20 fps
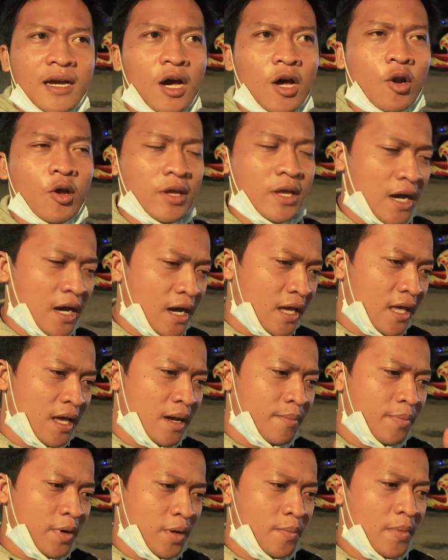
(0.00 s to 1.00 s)
kalau yang
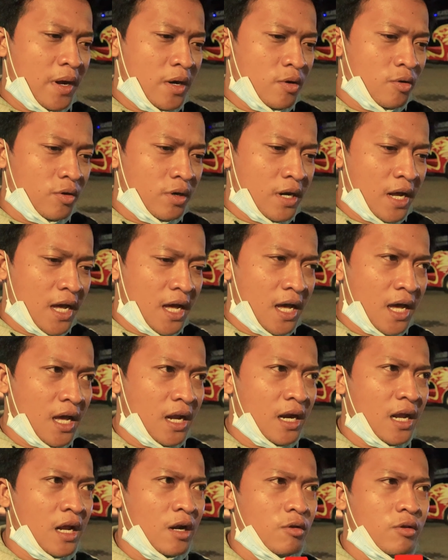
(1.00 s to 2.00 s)
kayak
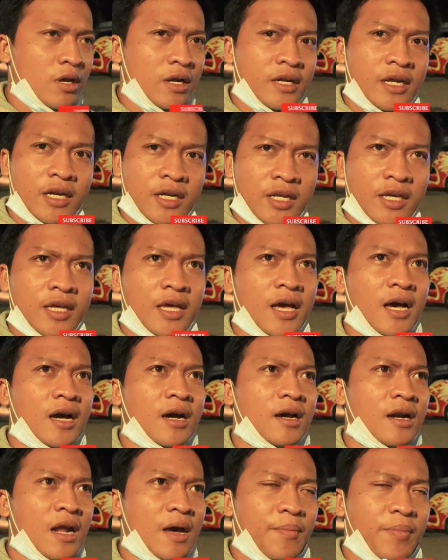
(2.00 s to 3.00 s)
Primadona lalu yang Dede yang
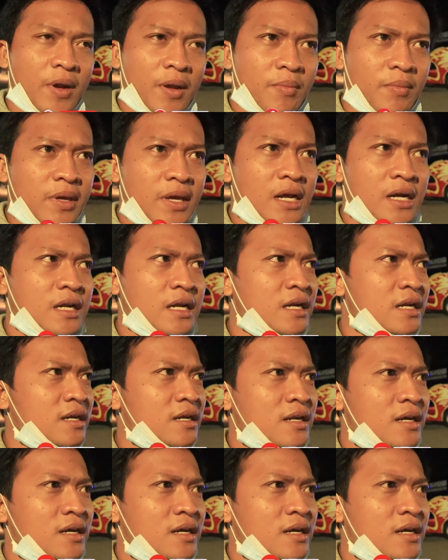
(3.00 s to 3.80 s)
La Premier dan